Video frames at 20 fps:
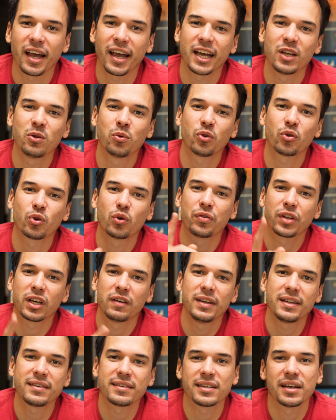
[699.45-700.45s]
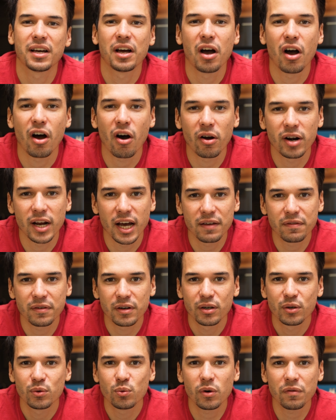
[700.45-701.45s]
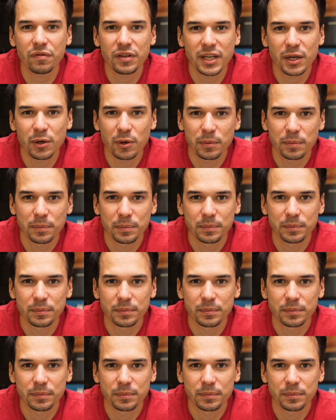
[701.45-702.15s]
Et nous on se retrouve très vite, en live ou en vidéo.